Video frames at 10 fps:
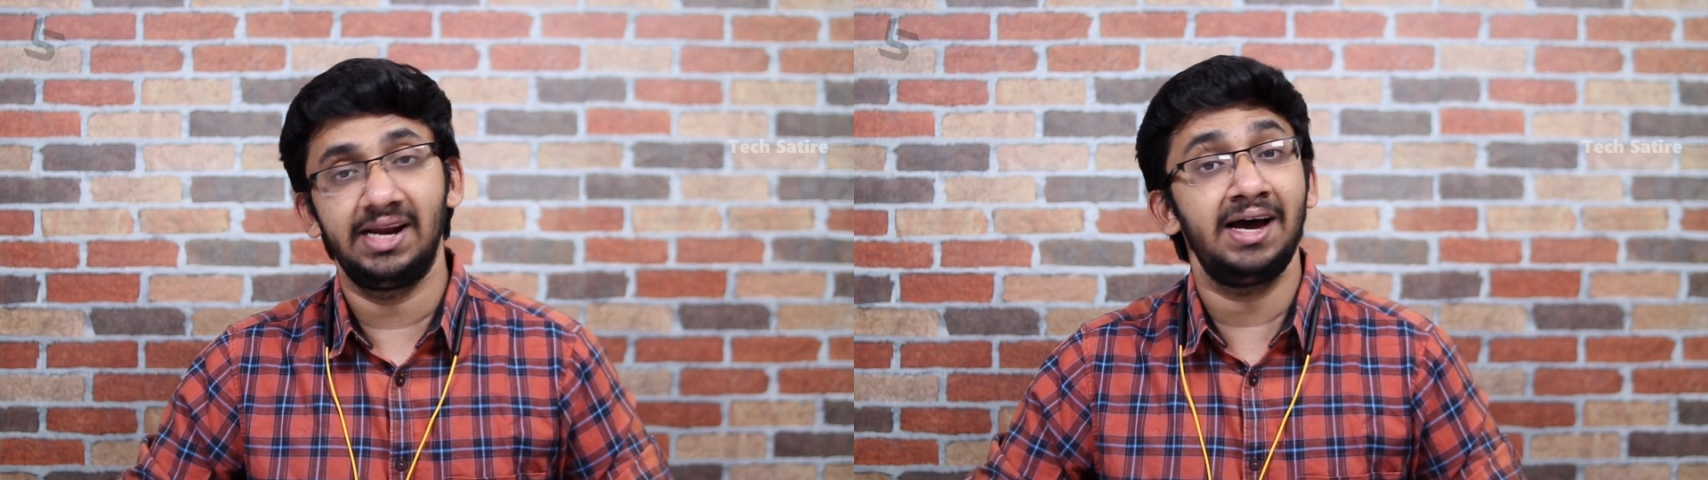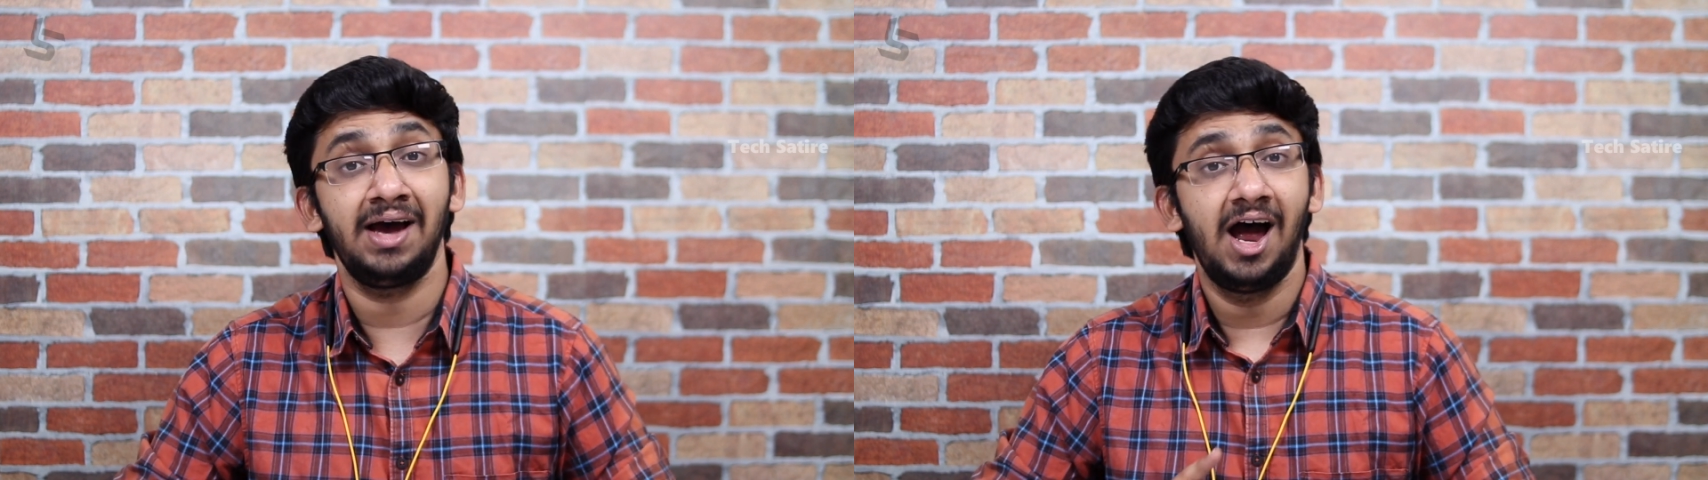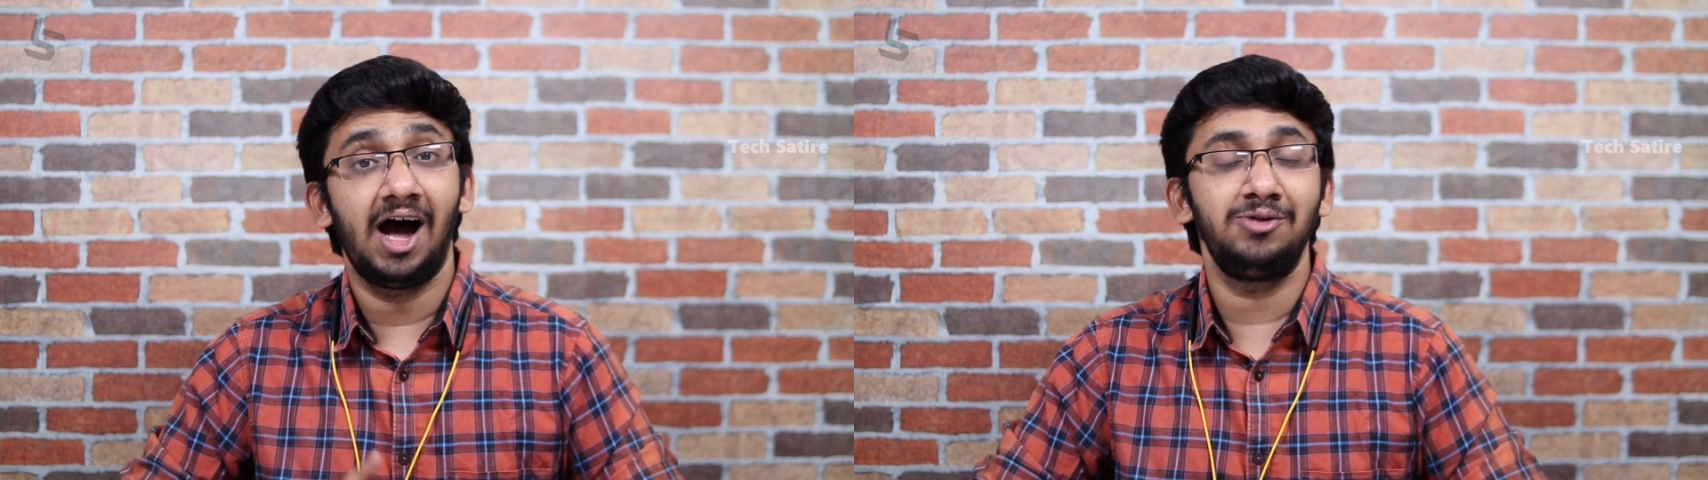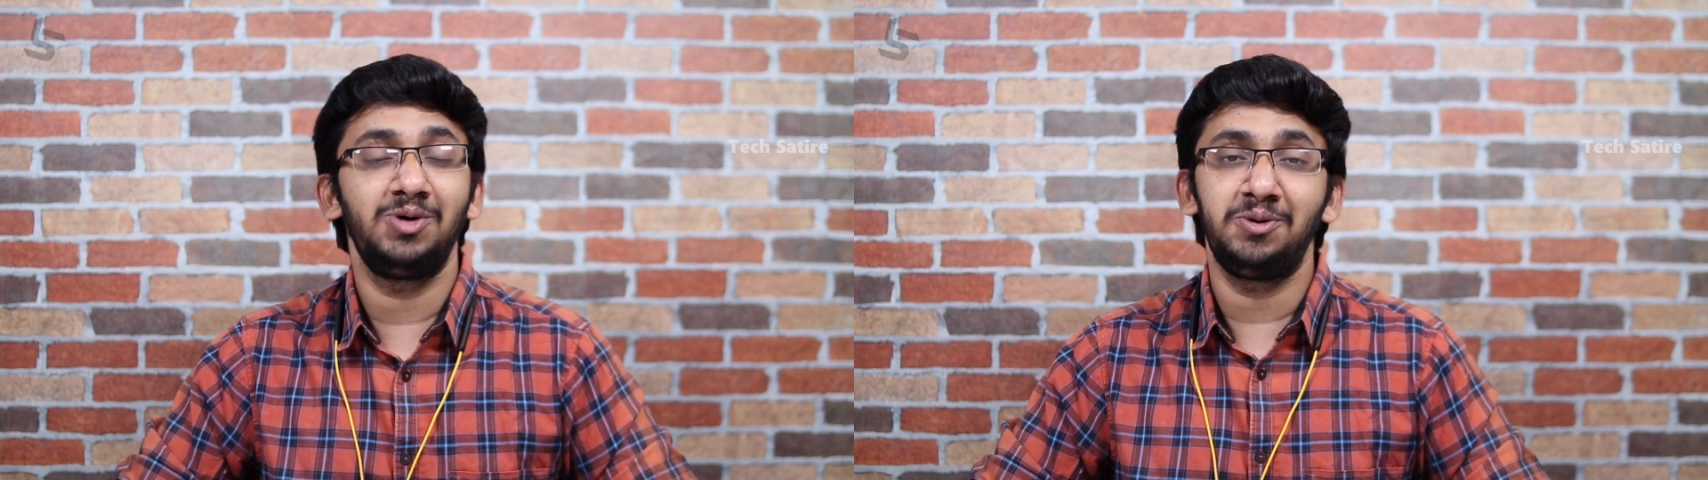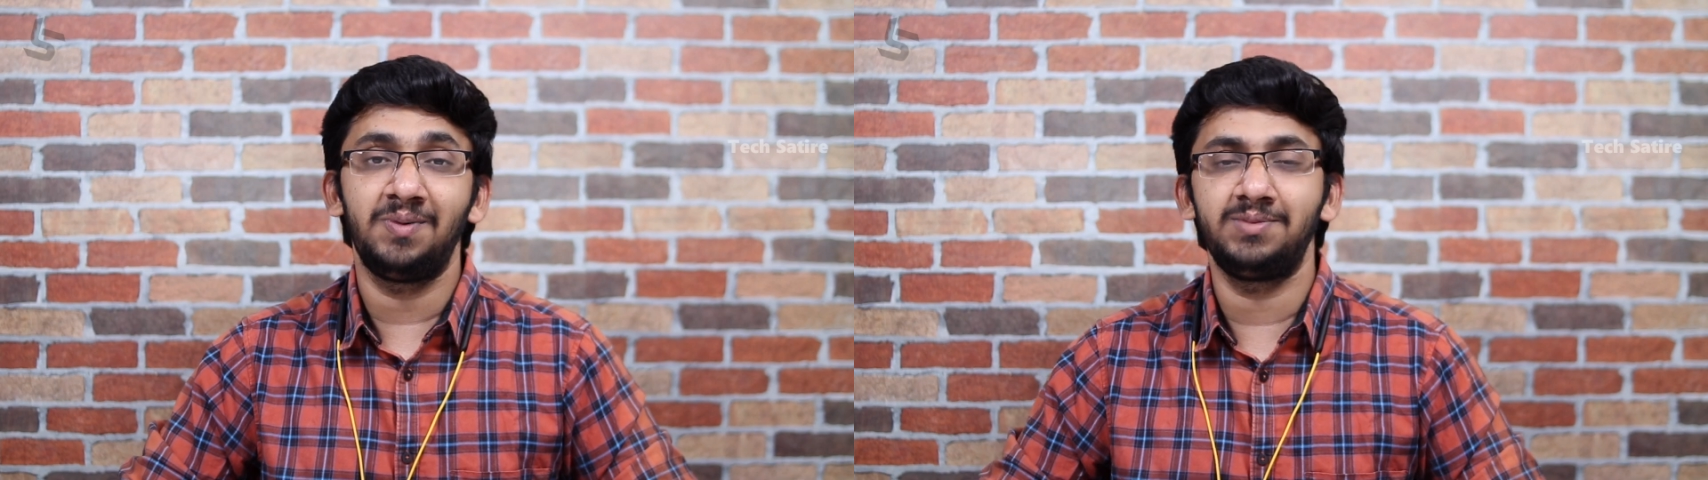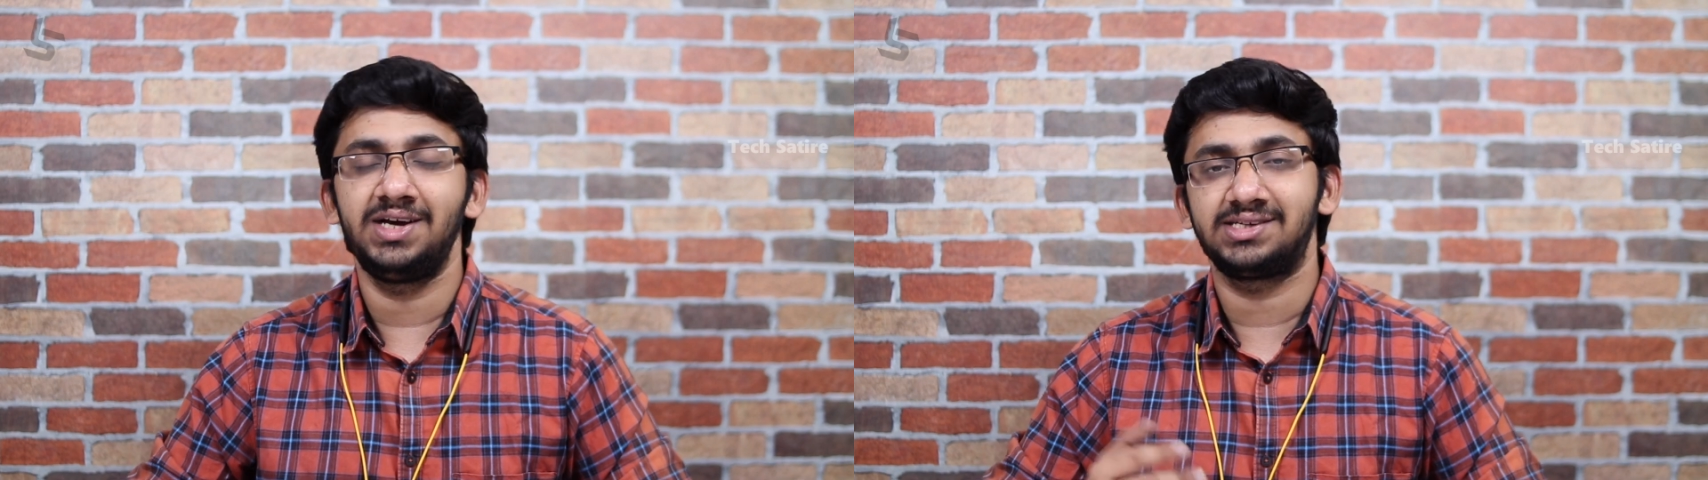இல்லை அது மட்டும் இல்லாமல்